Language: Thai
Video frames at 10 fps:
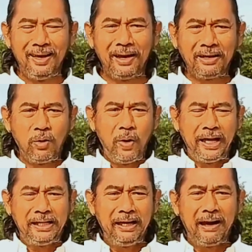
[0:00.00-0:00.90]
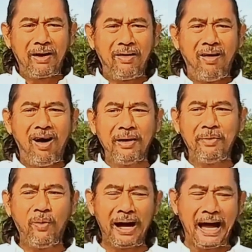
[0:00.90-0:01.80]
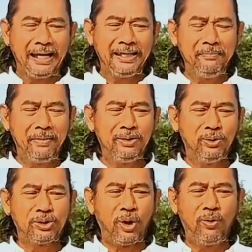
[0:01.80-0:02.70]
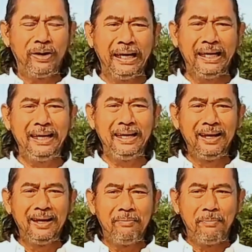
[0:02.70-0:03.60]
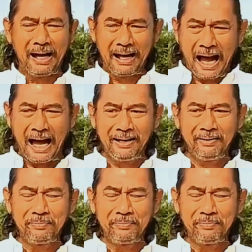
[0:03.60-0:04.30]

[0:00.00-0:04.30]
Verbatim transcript: นั่นคือเวทีละครเพราะว่าใครที่มาอยู่ตรงนี้ บางครั้ง